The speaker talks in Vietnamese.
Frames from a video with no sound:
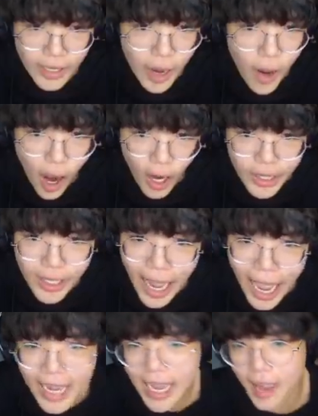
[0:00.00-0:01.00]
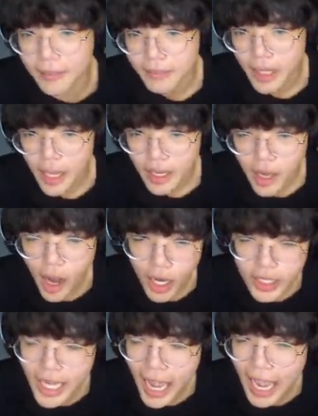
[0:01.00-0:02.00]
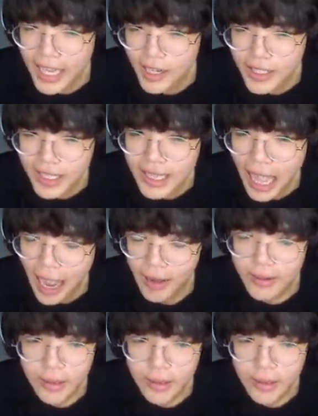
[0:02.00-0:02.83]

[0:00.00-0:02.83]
Câu hỏi thứ hai nè Câu hỏi thứ hai đó chính là